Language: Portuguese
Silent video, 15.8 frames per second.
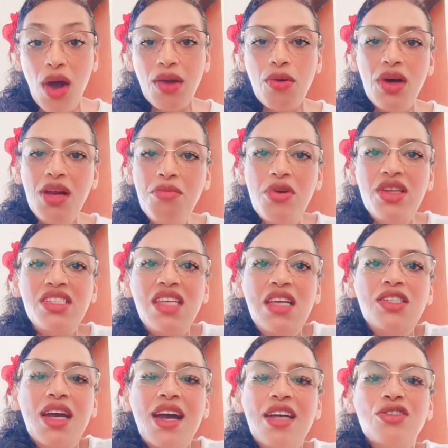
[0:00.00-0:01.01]
Agora
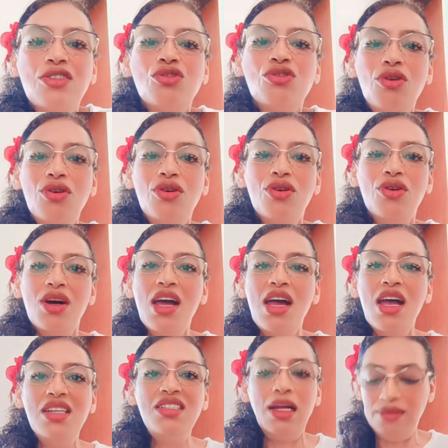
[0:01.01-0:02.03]
Moisés já casou,
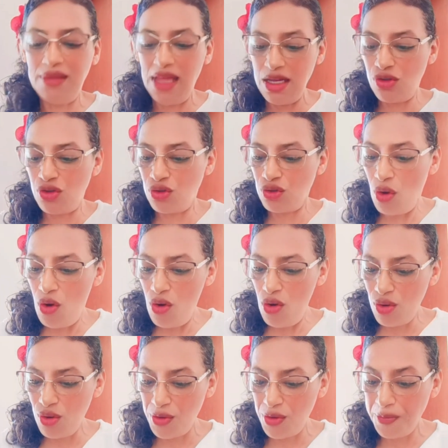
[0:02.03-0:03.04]
já tem sogro,
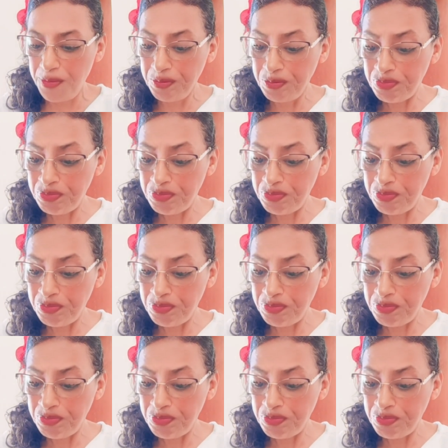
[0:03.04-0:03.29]
é.